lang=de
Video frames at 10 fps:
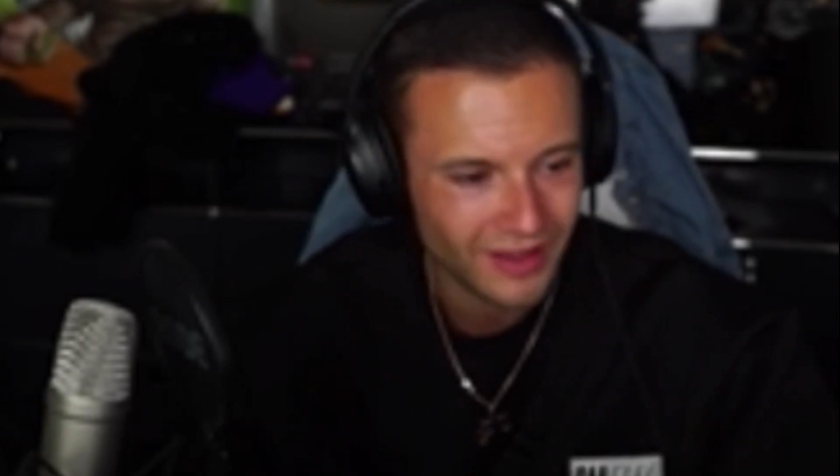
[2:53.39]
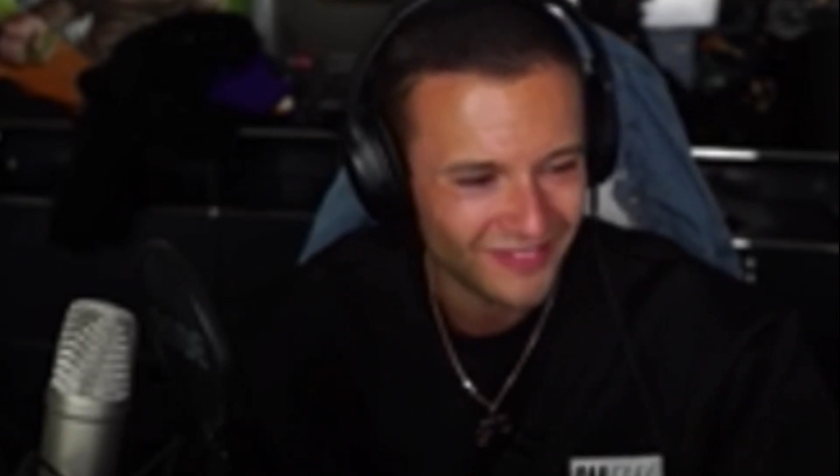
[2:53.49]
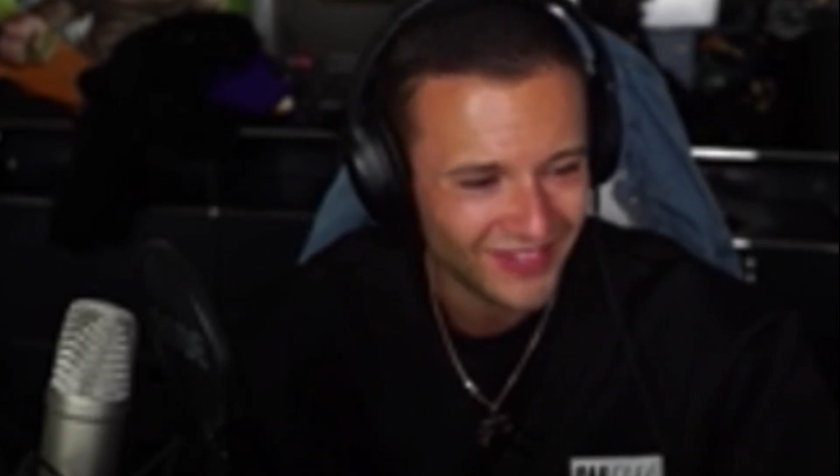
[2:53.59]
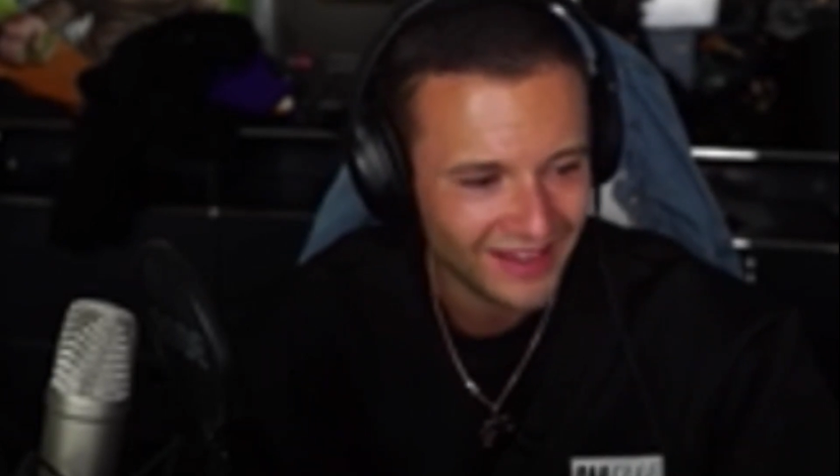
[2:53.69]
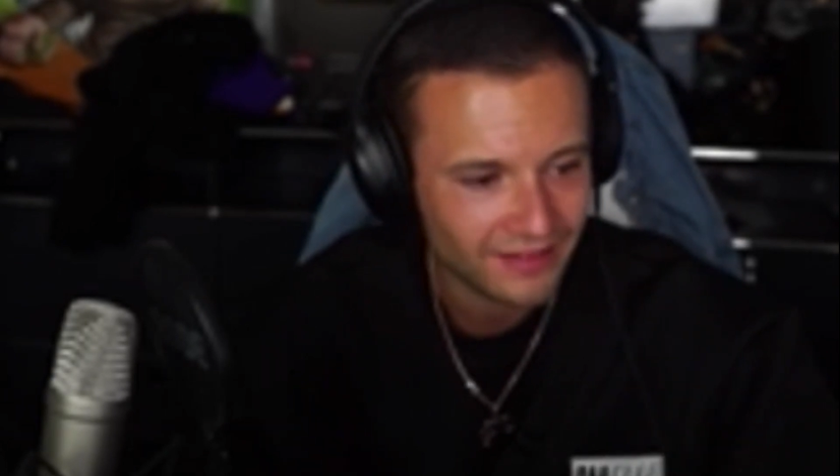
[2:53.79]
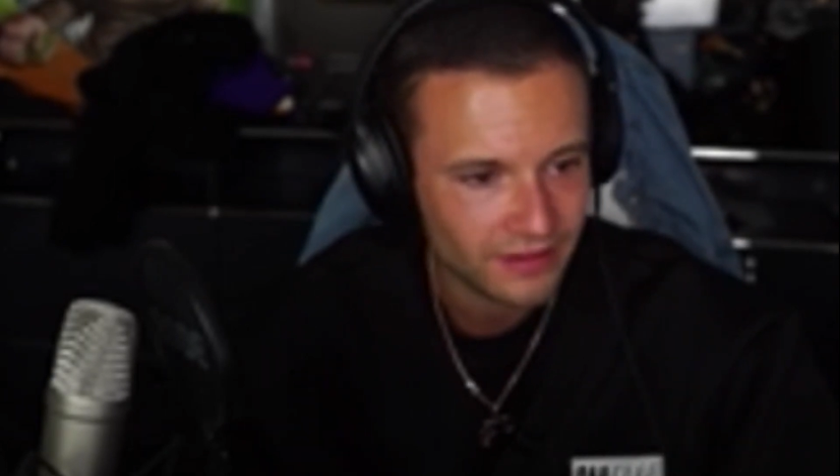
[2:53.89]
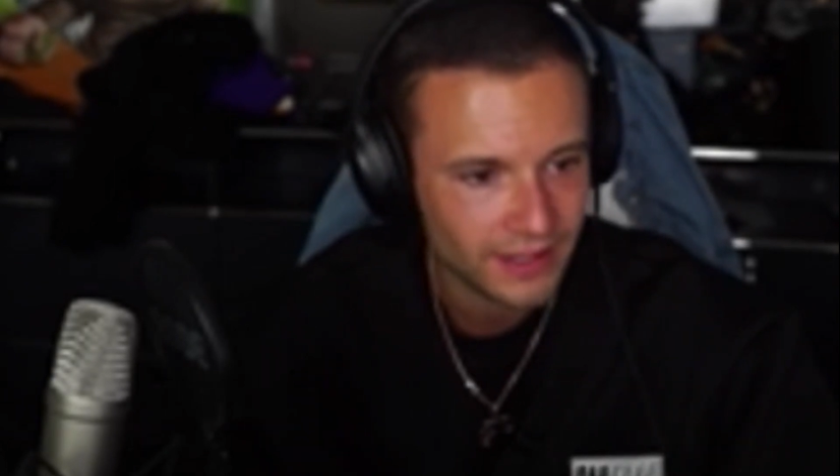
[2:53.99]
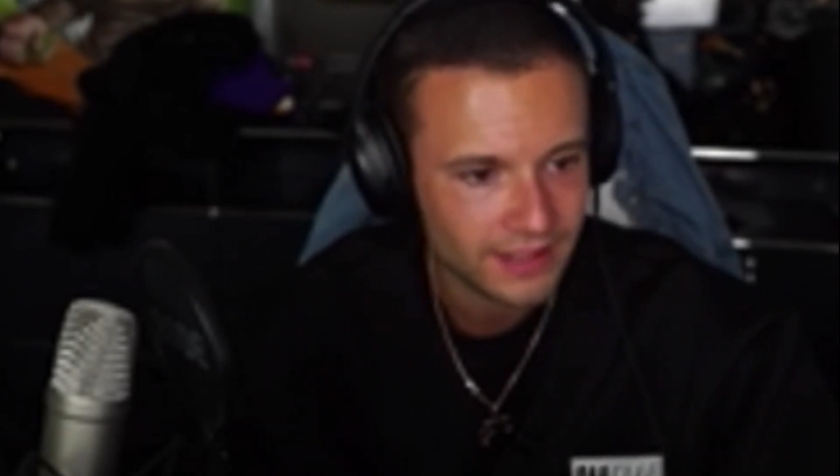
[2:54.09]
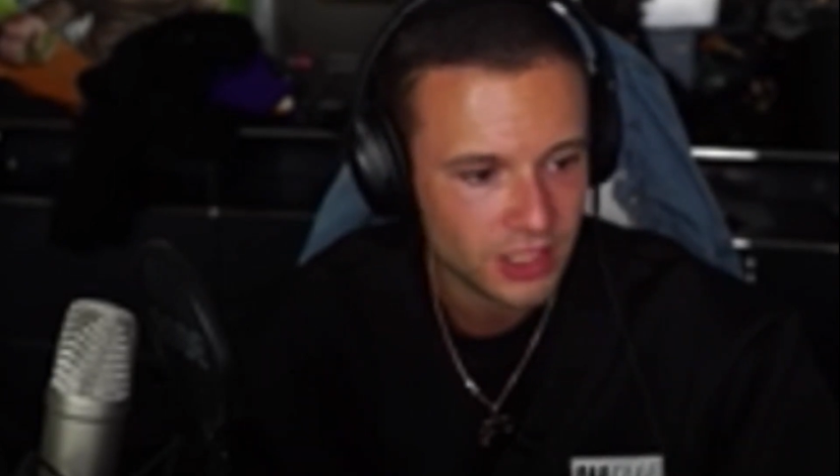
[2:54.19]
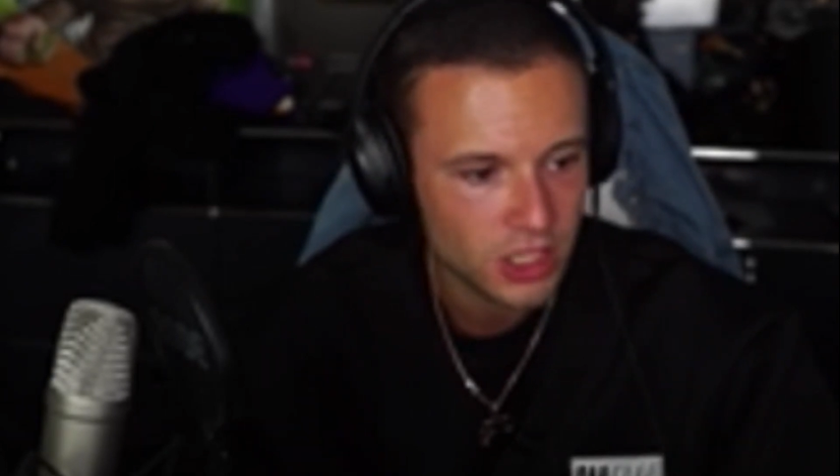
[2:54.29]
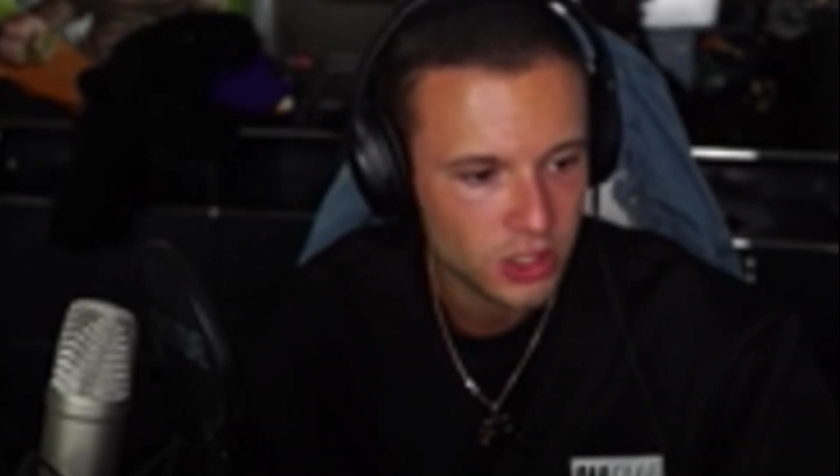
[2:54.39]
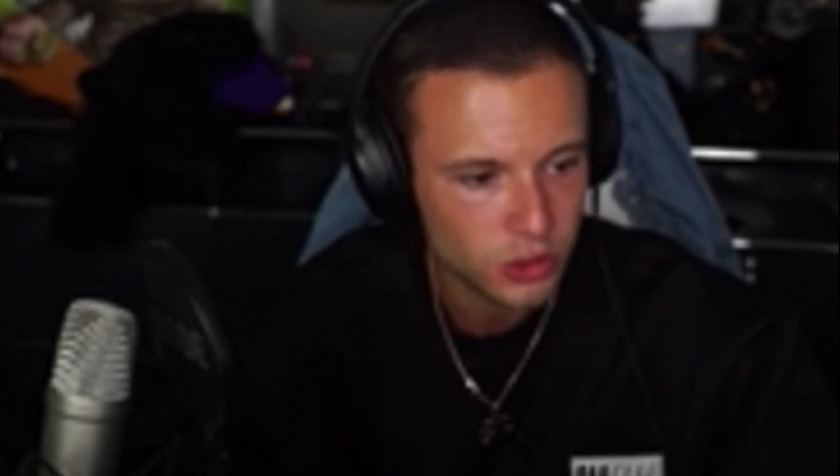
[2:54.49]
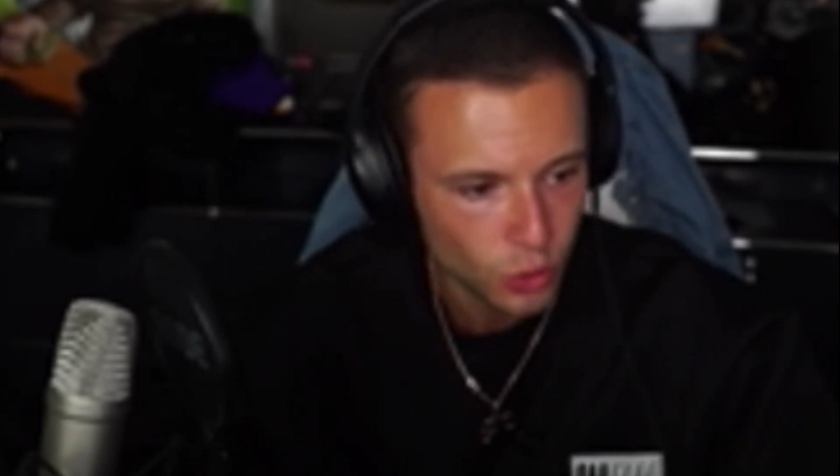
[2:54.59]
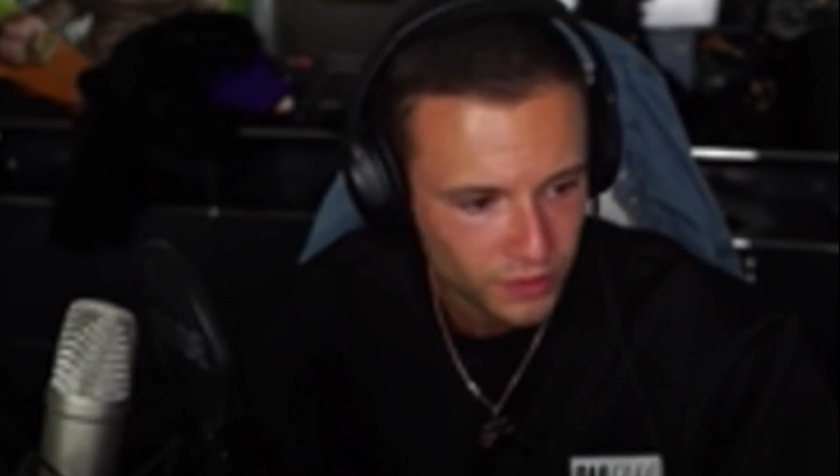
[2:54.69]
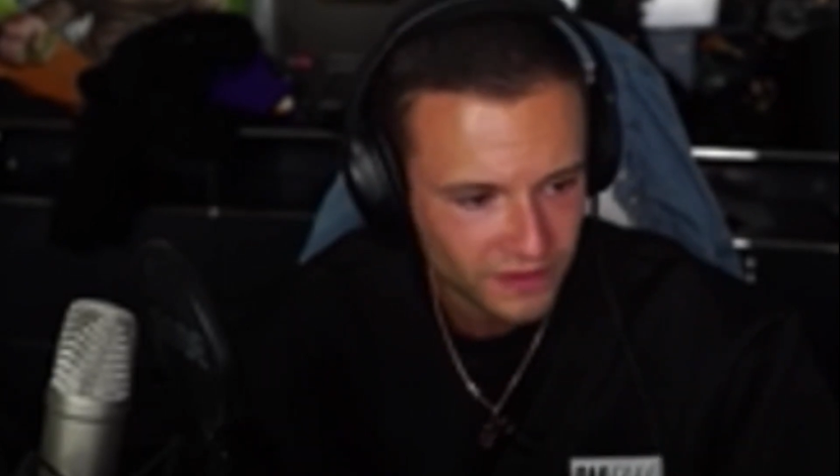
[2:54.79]
wesentlich
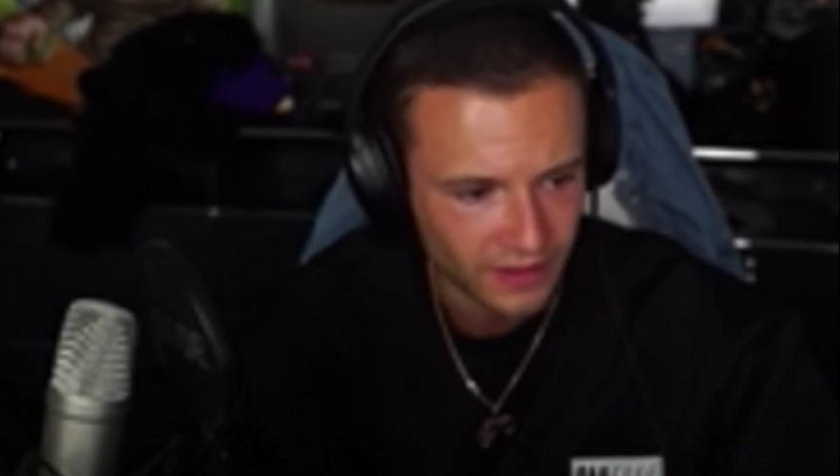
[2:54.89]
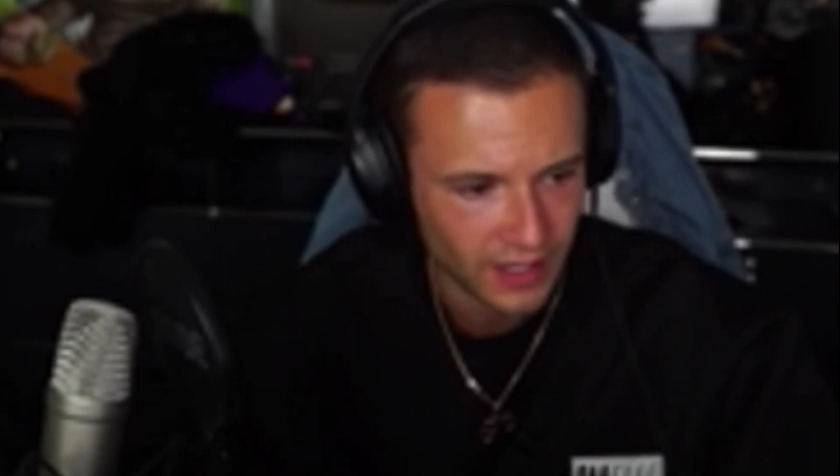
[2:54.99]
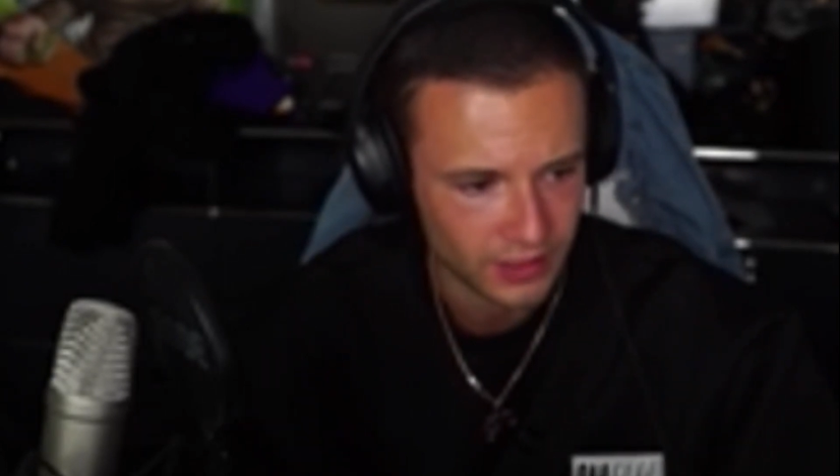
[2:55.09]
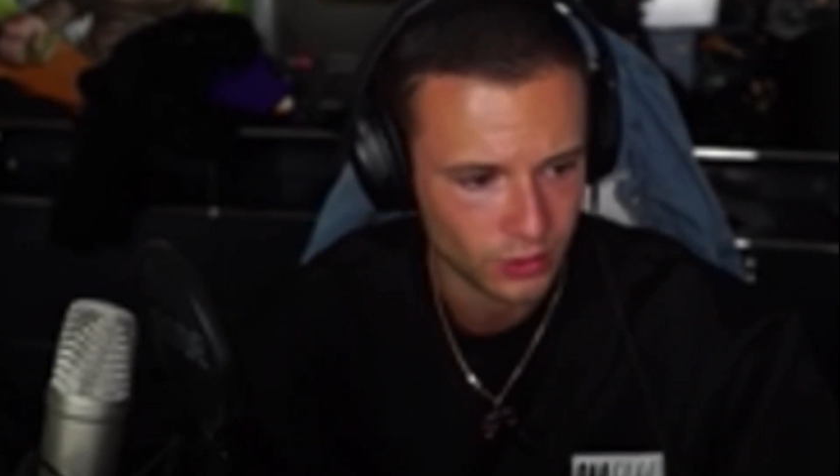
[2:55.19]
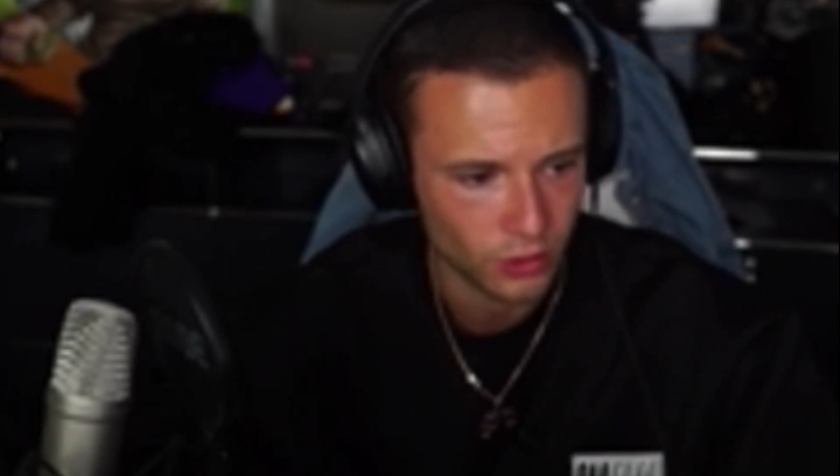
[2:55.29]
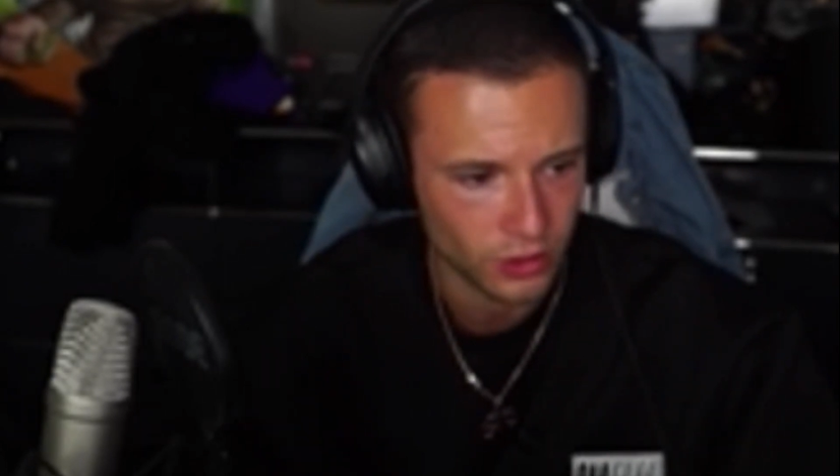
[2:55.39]
nussiger angehört.